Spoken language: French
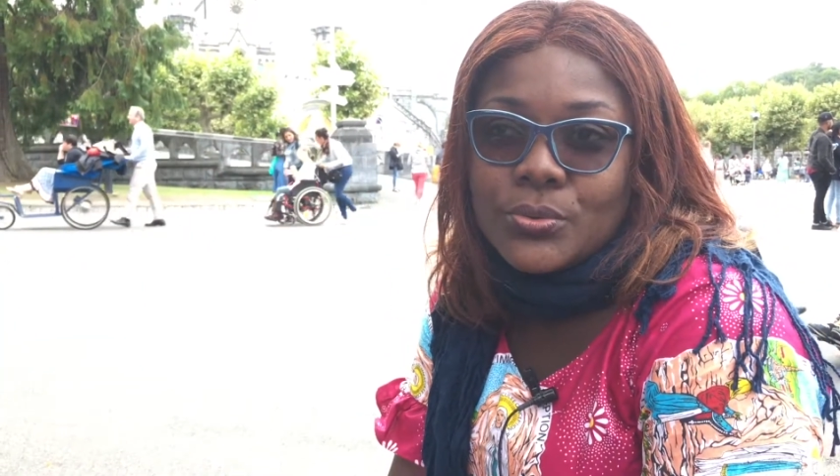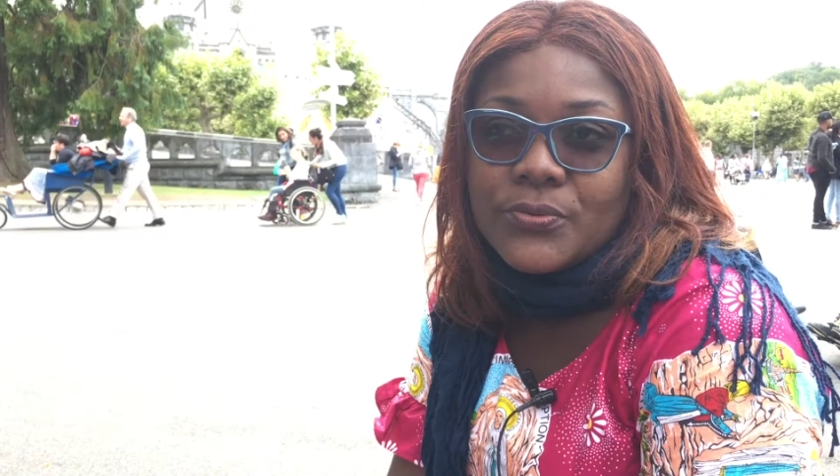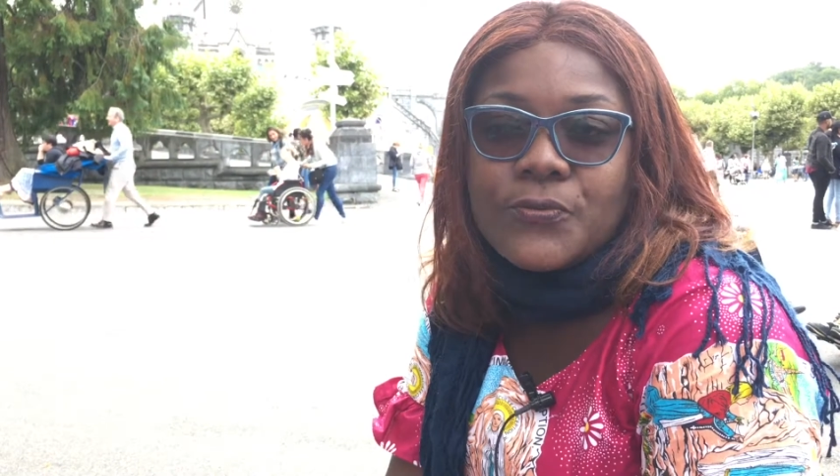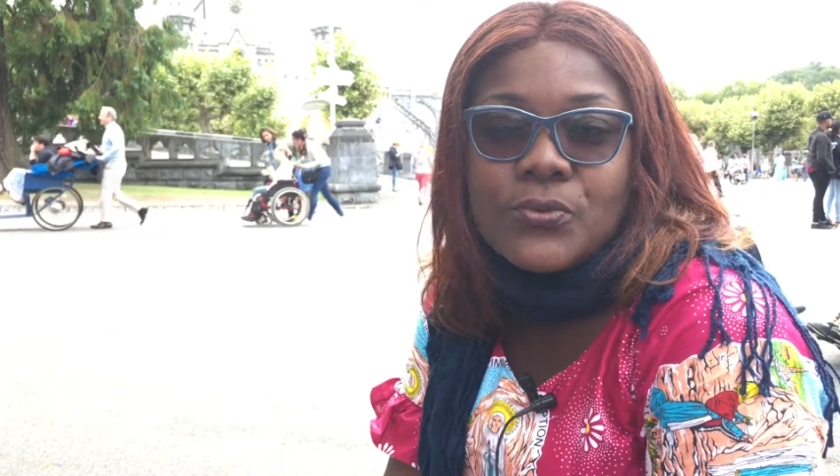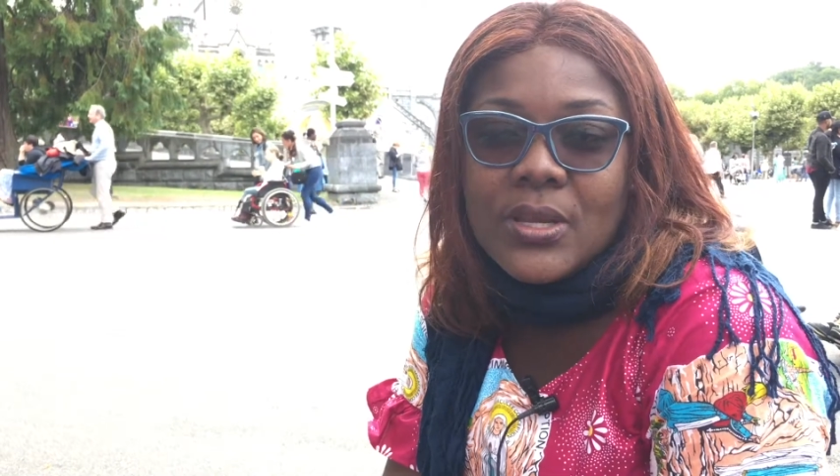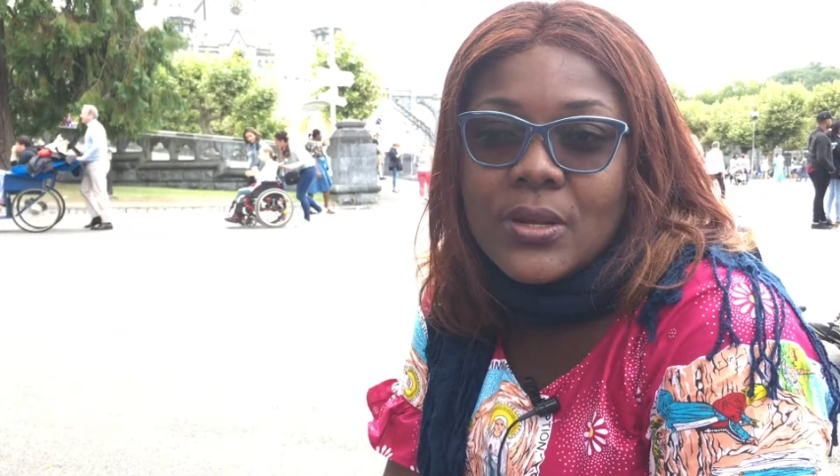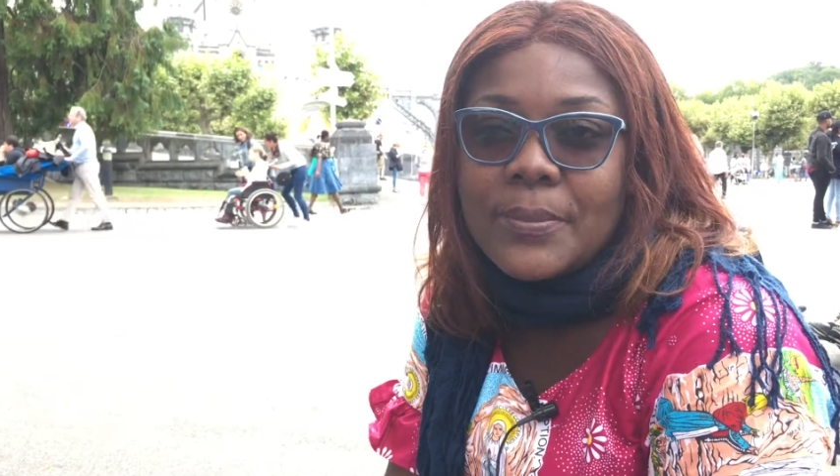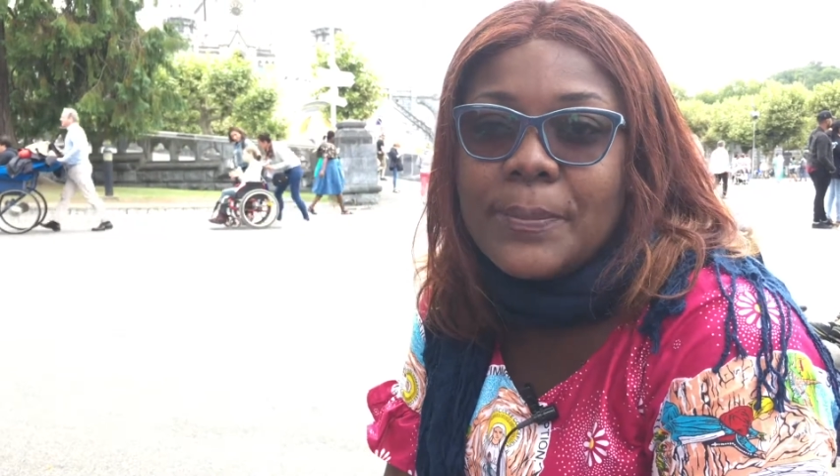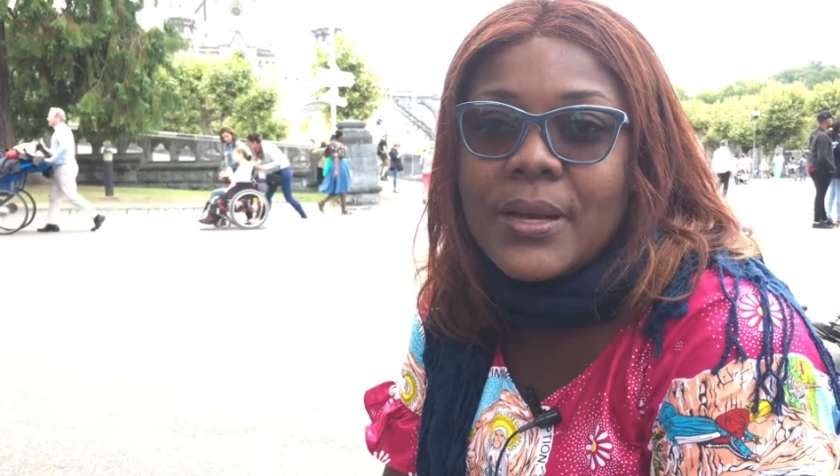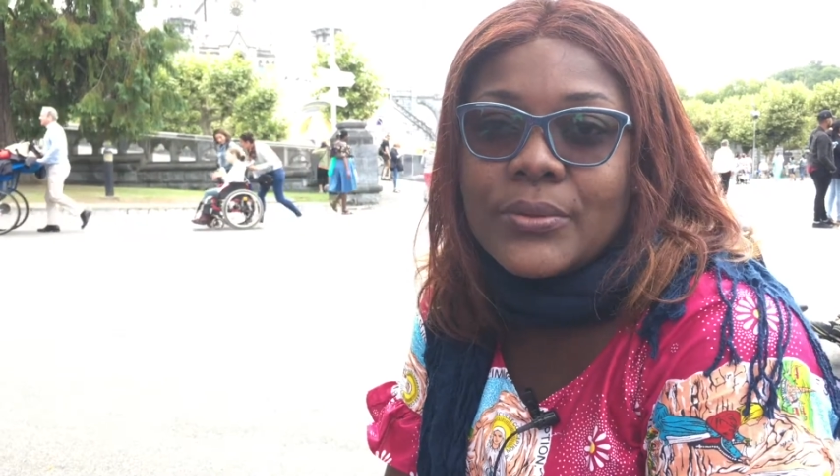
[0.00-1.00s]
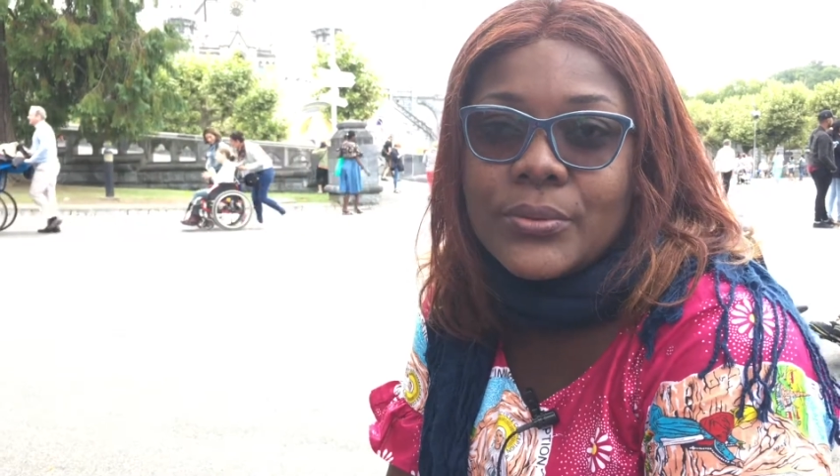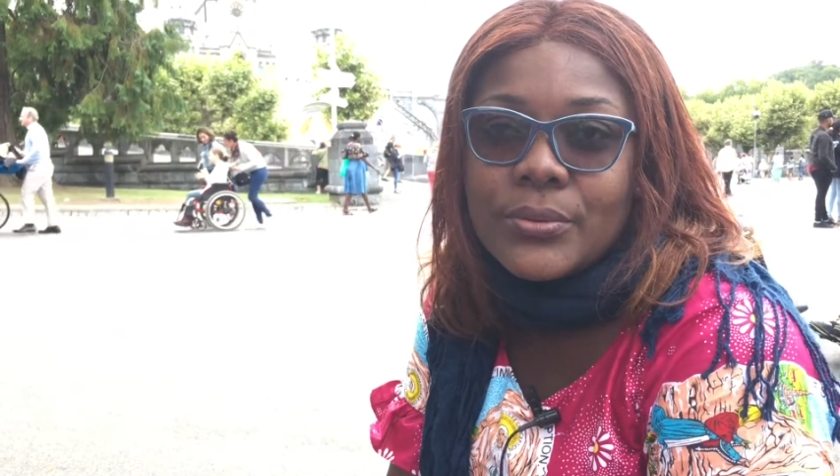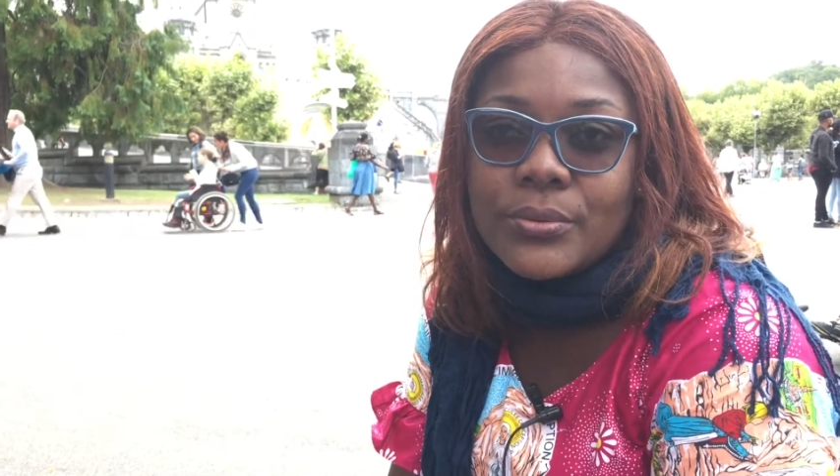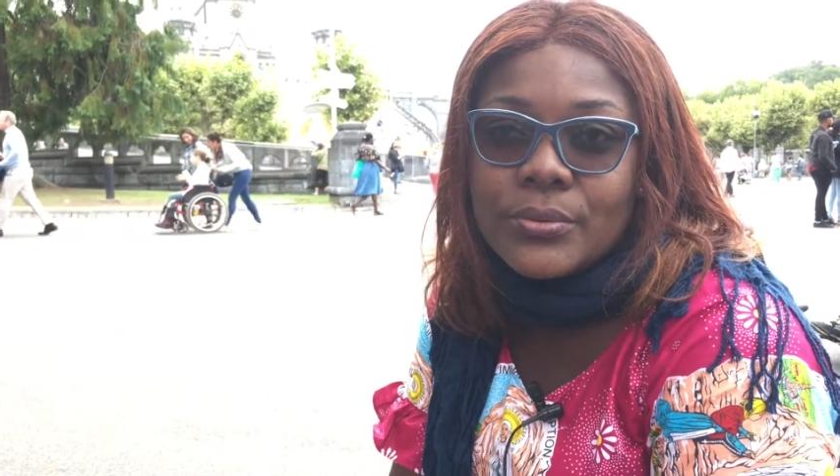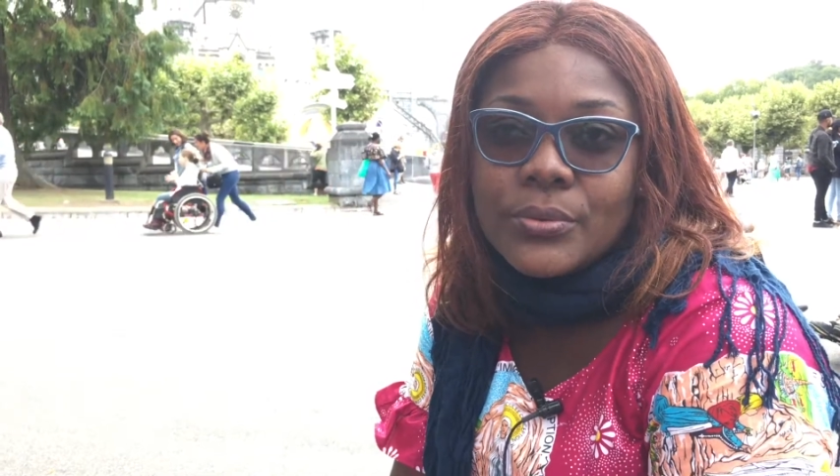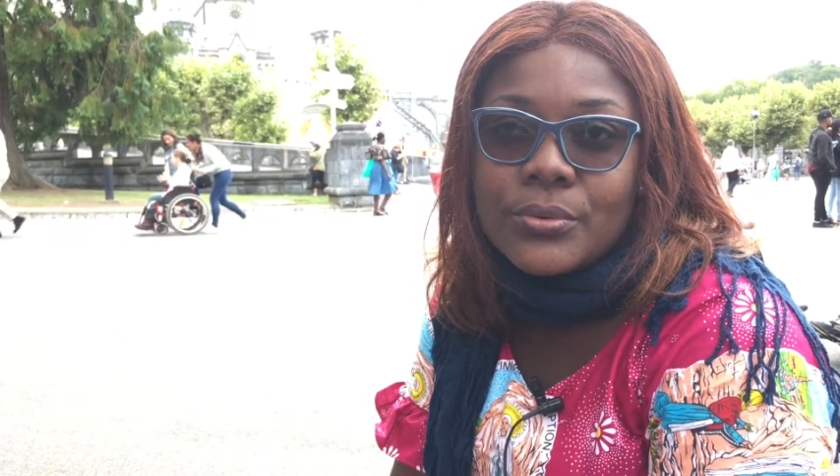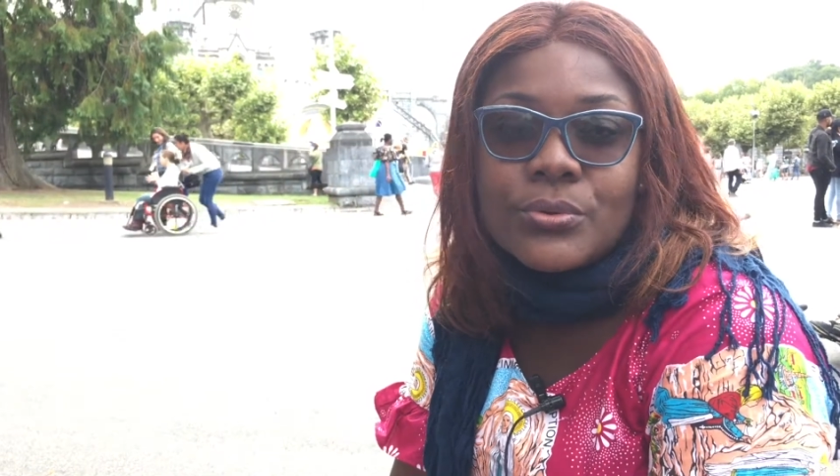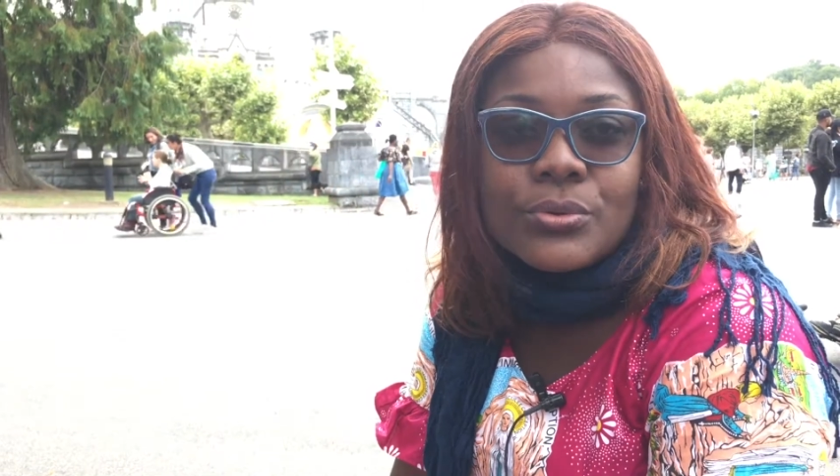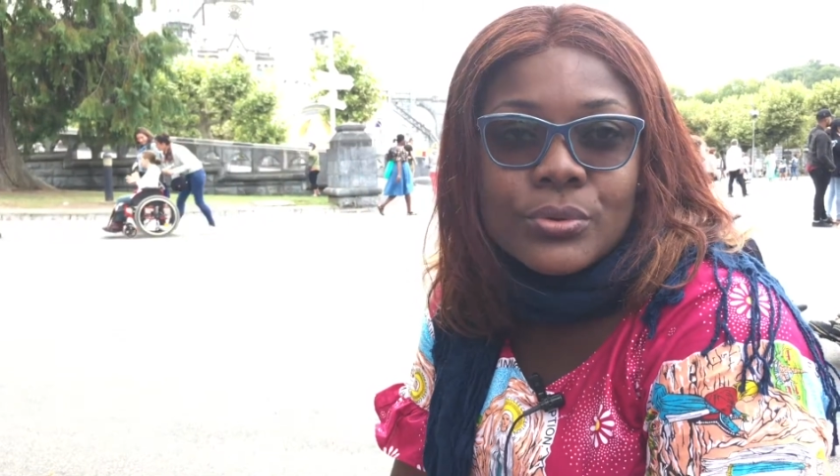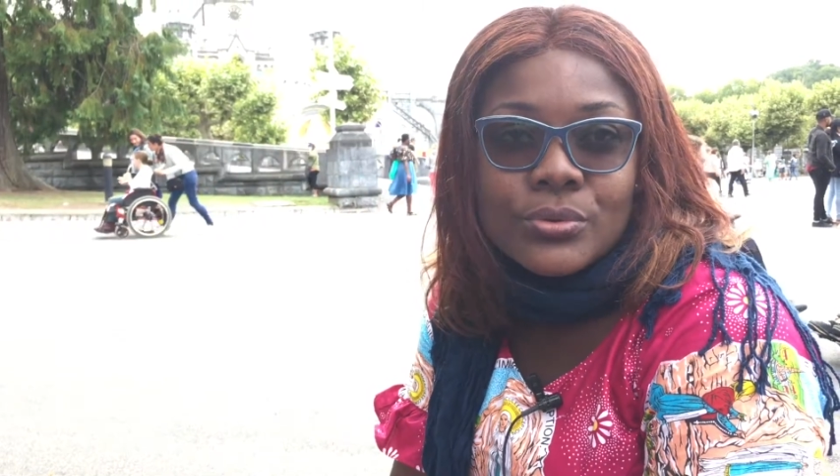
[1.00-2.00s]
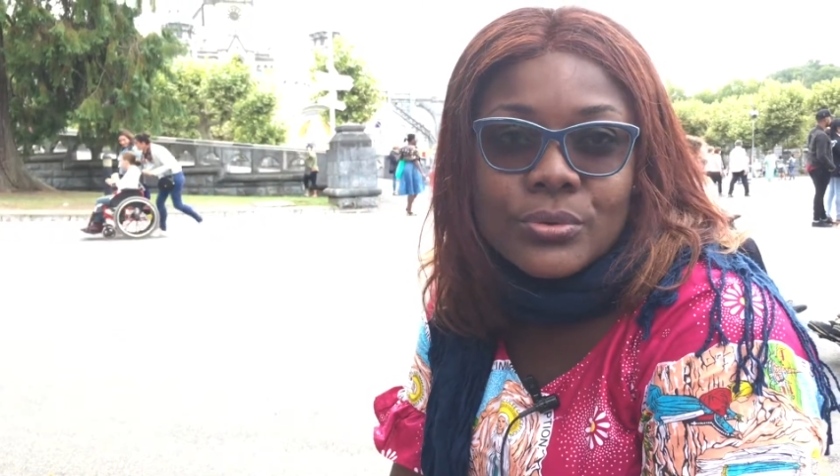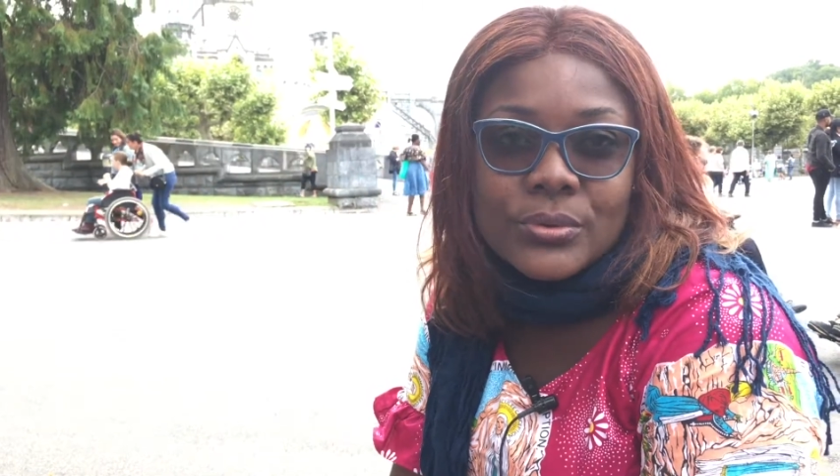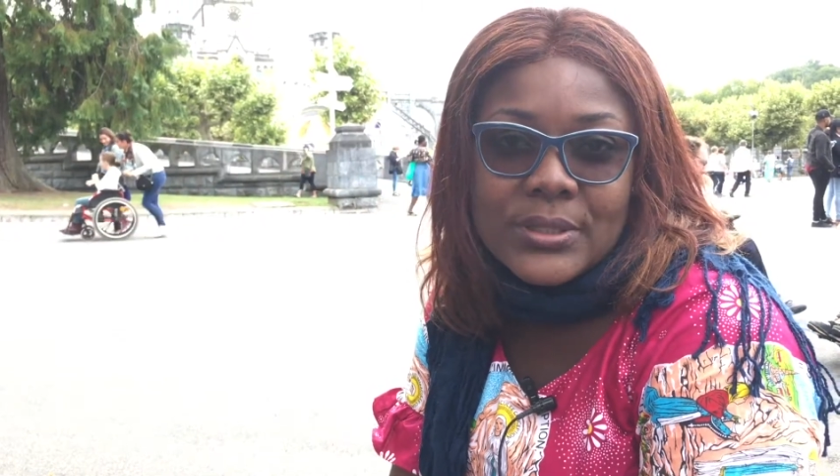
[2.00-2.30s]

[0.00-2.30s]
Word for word: fouler les pas de, Lourdes.